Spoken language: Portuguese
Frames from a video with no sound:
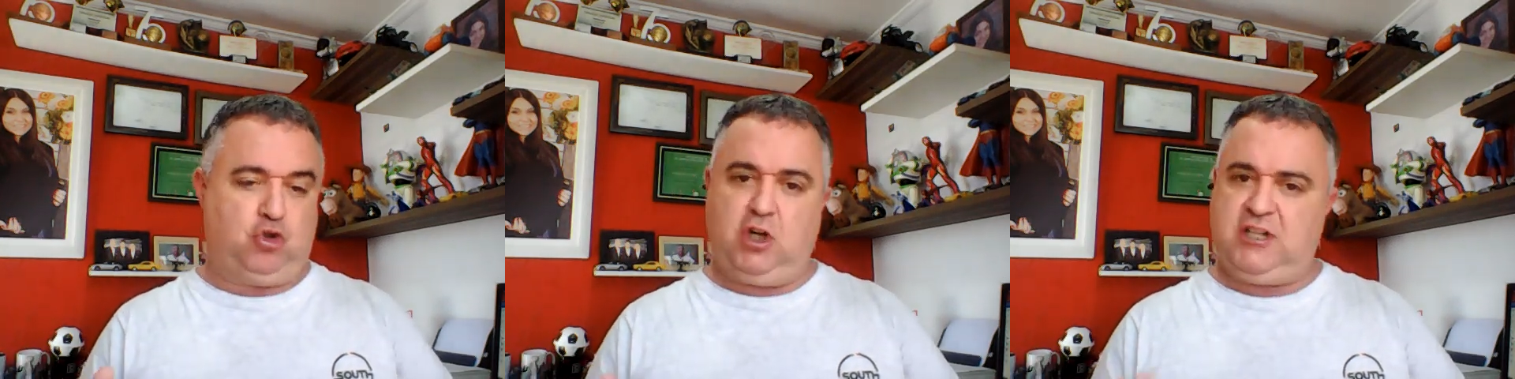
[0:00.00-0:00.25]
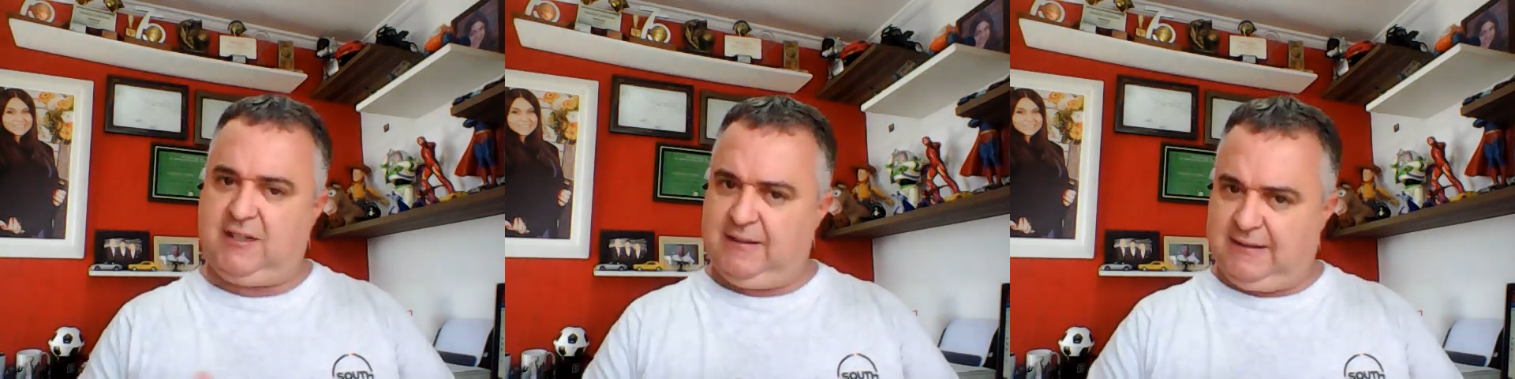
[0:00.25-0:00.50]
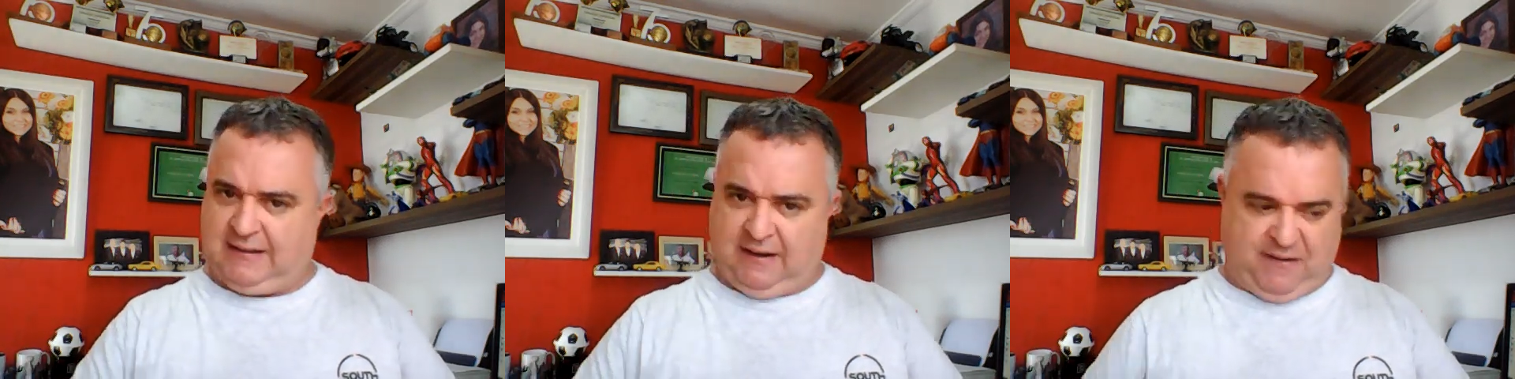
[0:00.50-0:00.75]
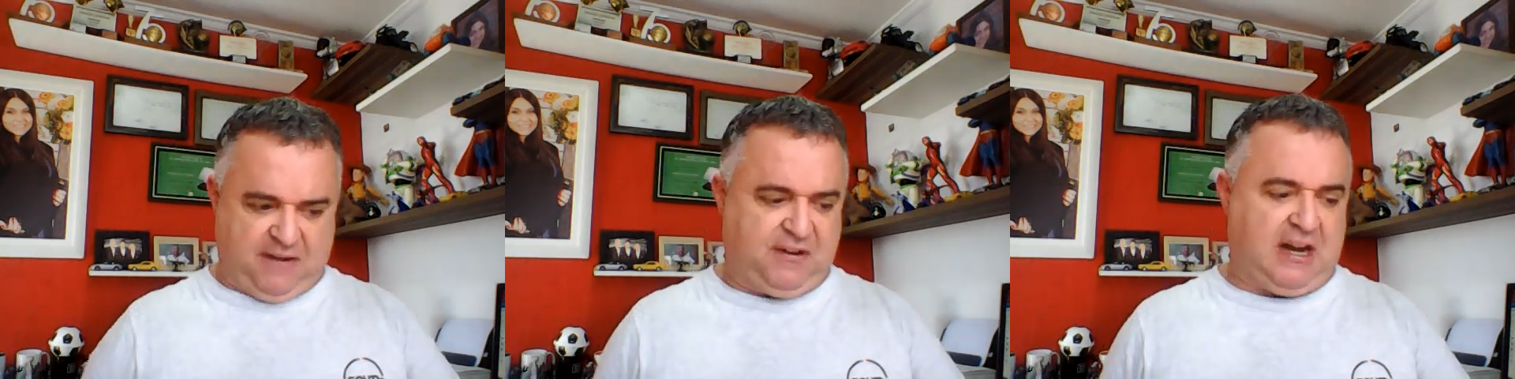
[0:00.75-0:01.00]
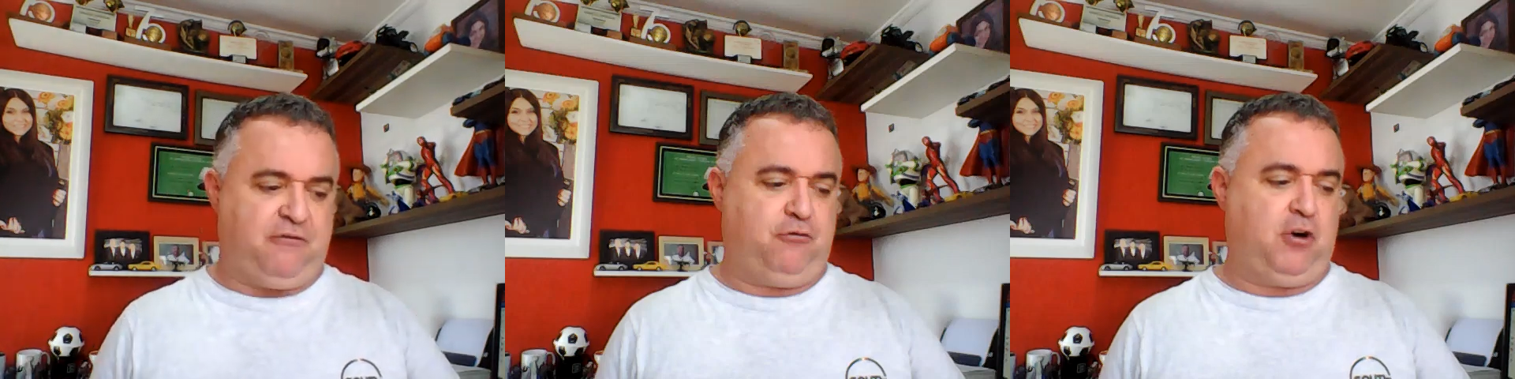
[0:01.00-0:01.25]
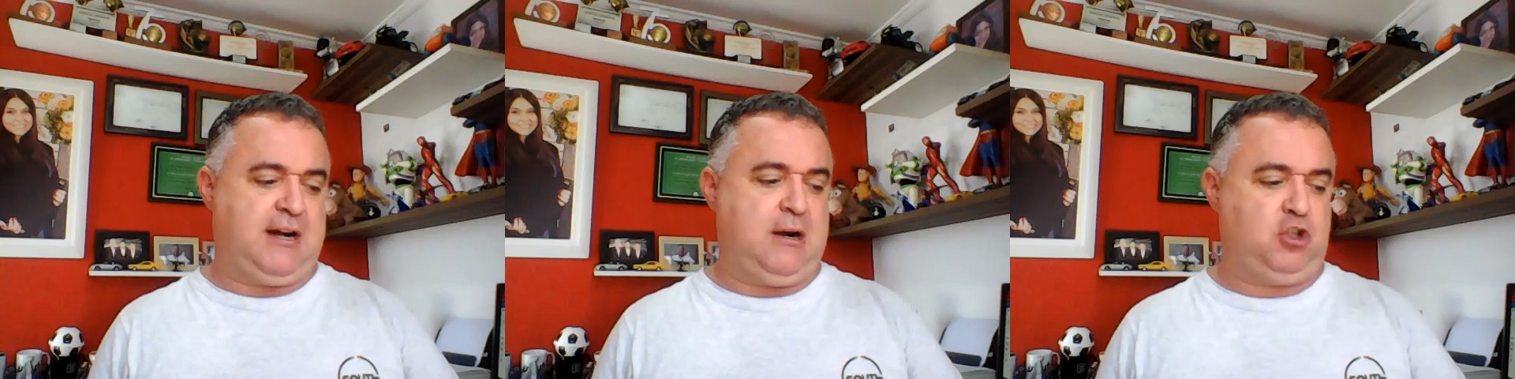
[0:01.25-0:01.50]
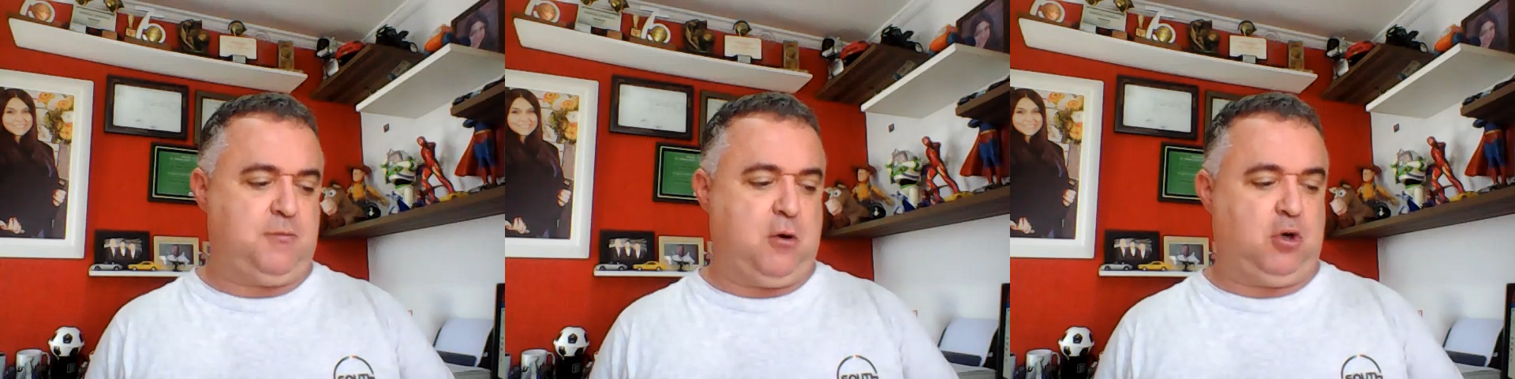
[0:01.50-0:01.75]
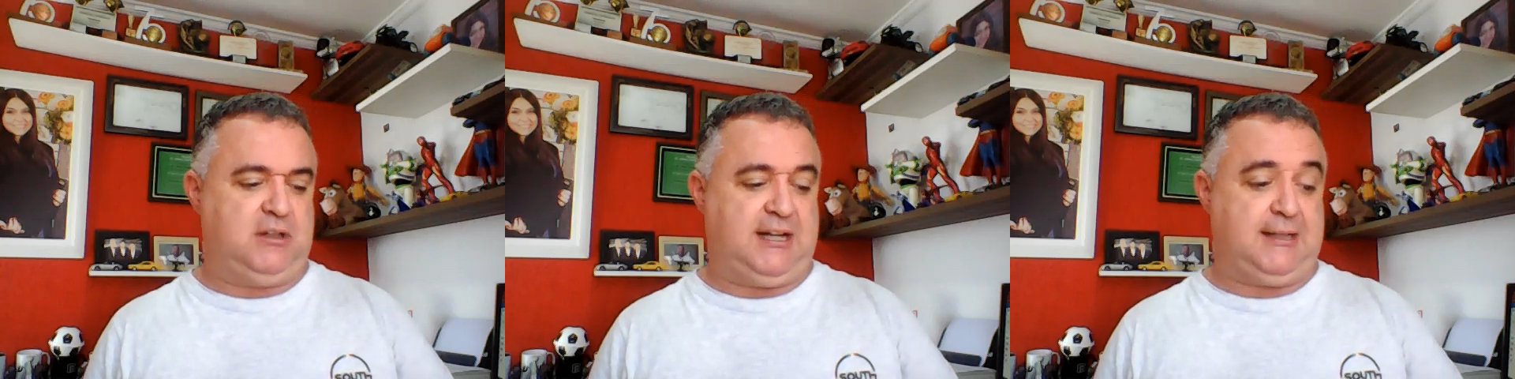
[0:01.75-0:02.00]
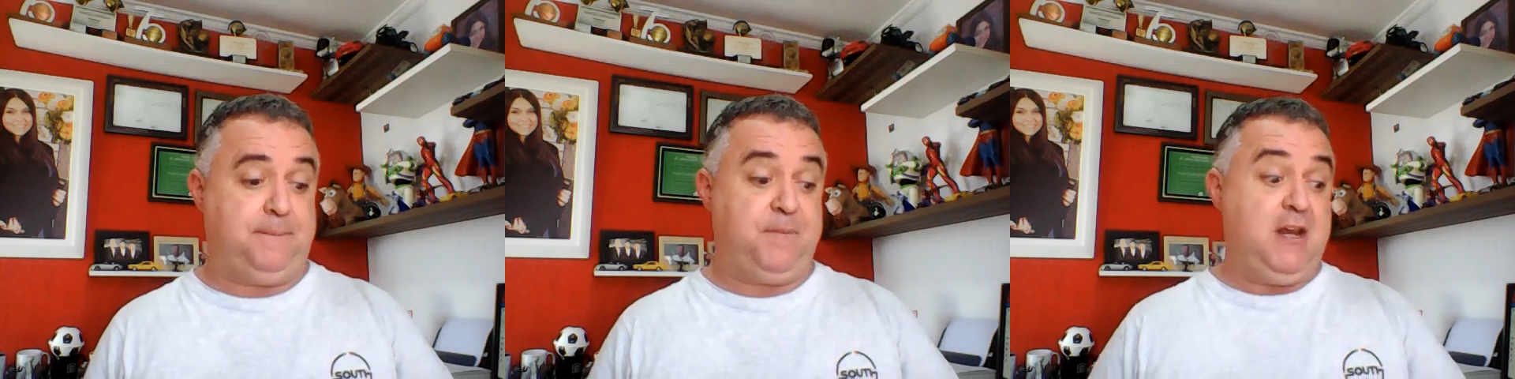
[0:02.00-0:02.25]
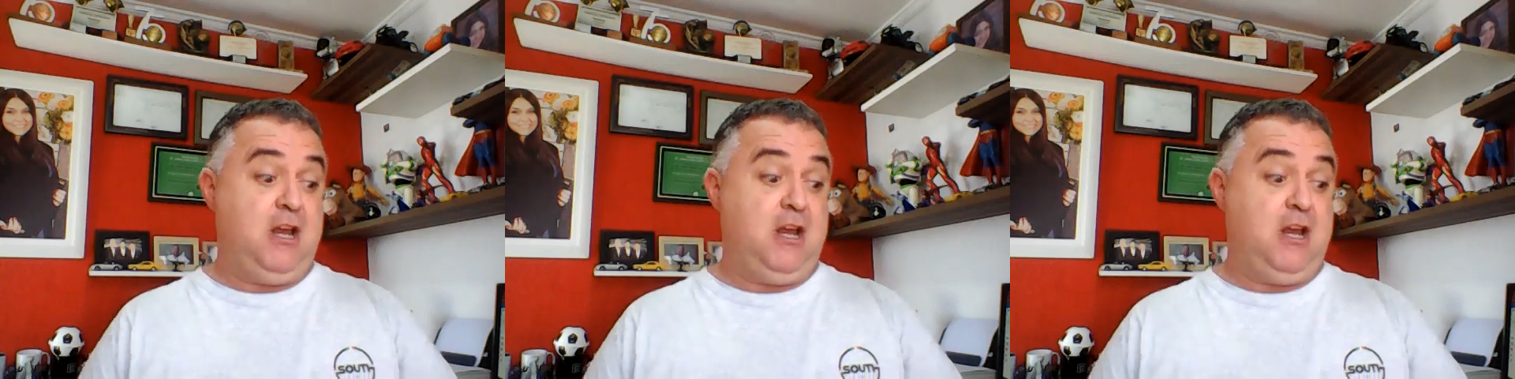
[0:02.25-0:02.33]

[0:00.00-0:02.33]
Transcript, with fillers: dois que vai ficar fora na última rodada.